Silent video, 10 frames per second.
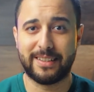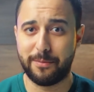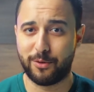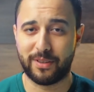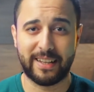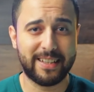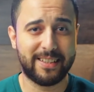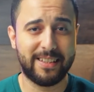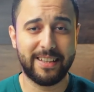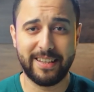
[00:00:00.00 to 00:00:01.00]
سامسونج
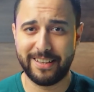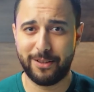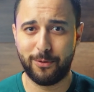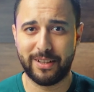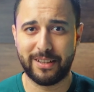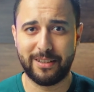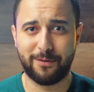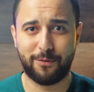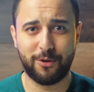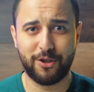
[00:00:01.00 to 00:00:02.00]
جالاكسي اي
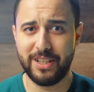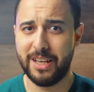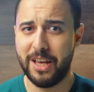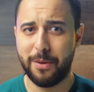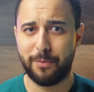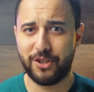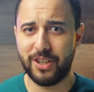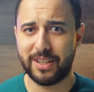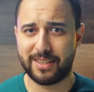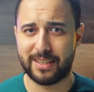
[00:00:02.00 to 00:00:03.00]
32 4G من
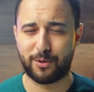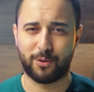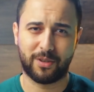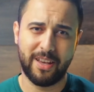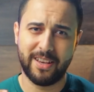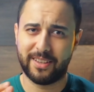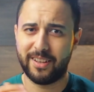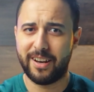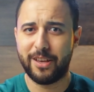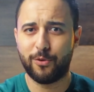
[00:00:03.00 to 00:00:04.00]
شركه سامسونج يا
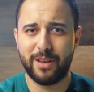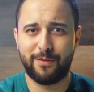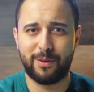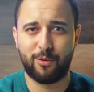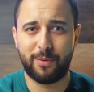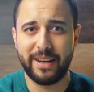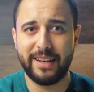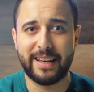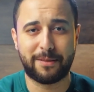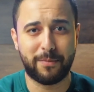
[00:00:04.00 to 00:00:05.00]
ترى رايكم ايه في
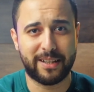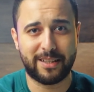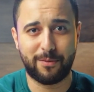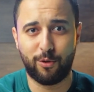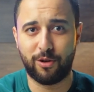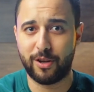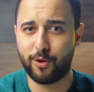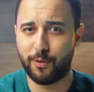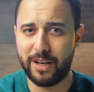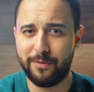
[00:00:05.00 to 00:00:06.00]
الموبايل اتمنى تسيبوا لي
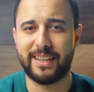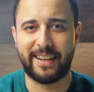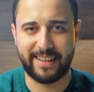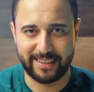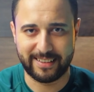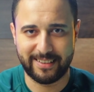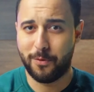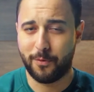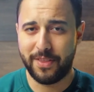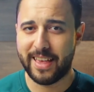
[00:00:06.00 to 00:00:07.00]
رايكم هنا في التعليقات
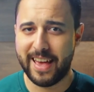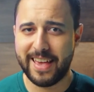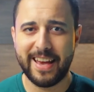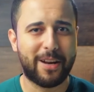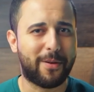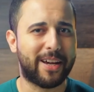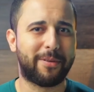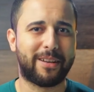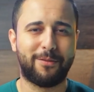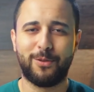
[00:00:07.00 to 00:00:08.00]
وفي النهايه لو
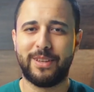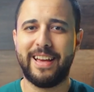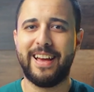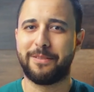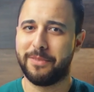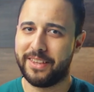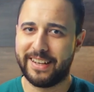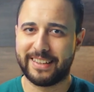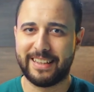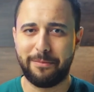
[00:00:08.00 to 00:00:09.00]
عجبك الفيديو ده اتمنى
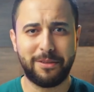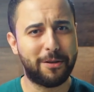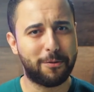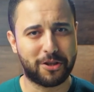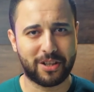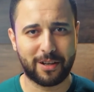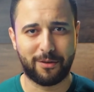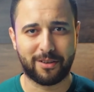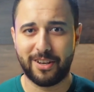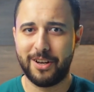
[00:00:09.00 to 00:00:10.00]
انك تدعمني وتشترك في
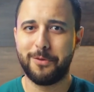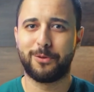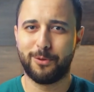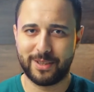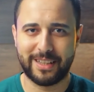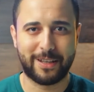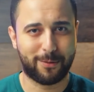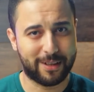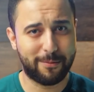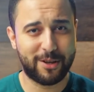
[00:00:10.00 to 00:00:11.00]
القناه وتدوس لايك
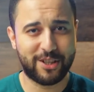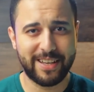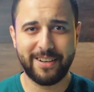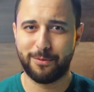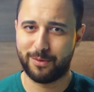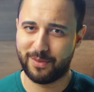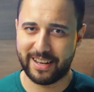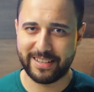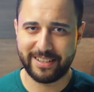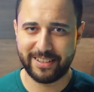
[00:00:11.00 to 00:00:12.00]
وتعمل شير
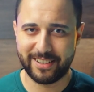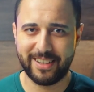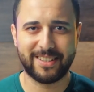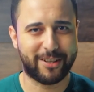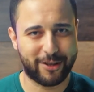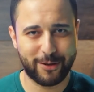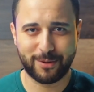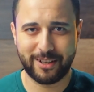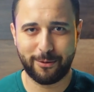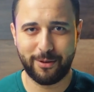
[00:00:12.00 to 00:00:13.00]
وتفعل زر الجرس عشان
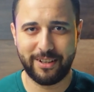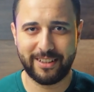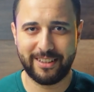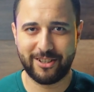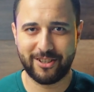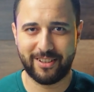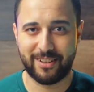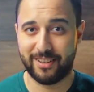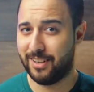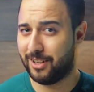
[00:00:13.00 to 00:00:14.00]
يوصلك كل جديد ان شاء
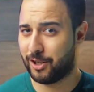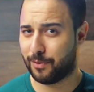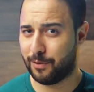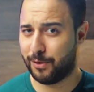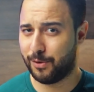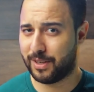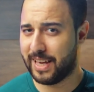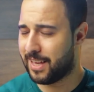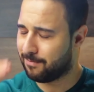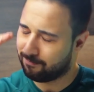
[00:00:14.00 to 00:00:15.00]
الله اشوفكم الفيديو
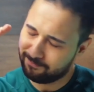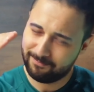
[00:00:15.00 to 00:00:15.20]
الجاي